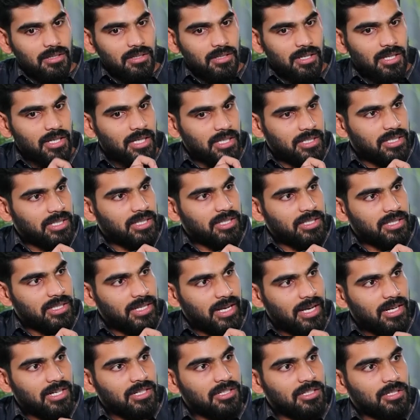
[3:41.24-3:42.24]
నాకంటే ఈ
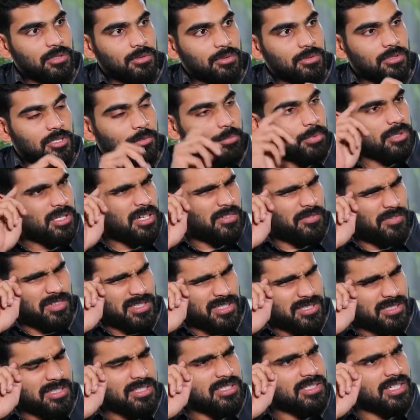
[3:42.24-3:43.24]
క్యారెక్టర్ అనుకున్నప్పుడు నాకు
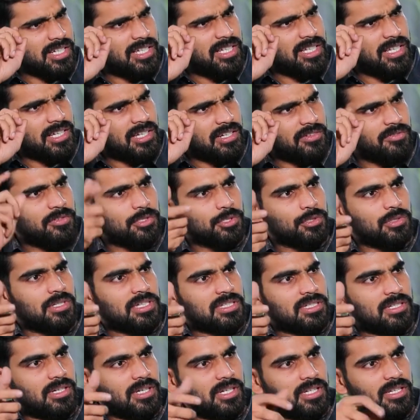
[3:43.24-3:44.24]
ఫస్ట్ స్ట్రైక్ అయిన
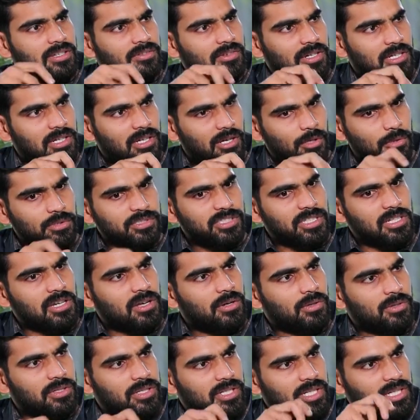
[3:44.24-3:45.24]
విజువల్స్ కానీ వాళ్ళ హౌస్ ఎలా
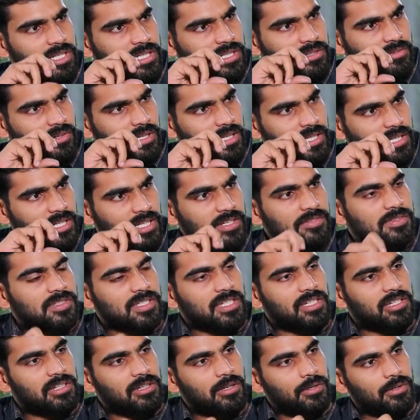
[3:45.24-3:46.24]
ఉండాలి వాళ్ళ లైఫ్
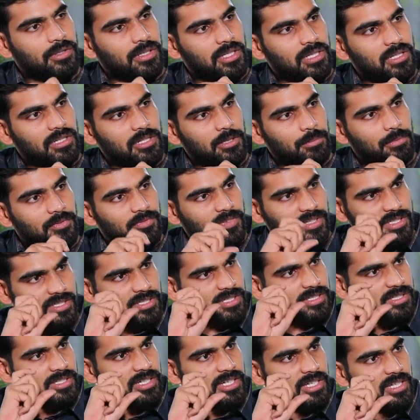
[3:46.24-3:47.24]
స్టైల్ ఎలా ఉండాలి అన్నప్పుడు
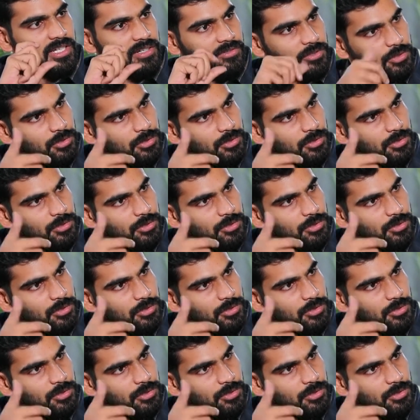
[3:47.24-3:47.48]
ఫస్ట్ స్ట్రైక్ అయిన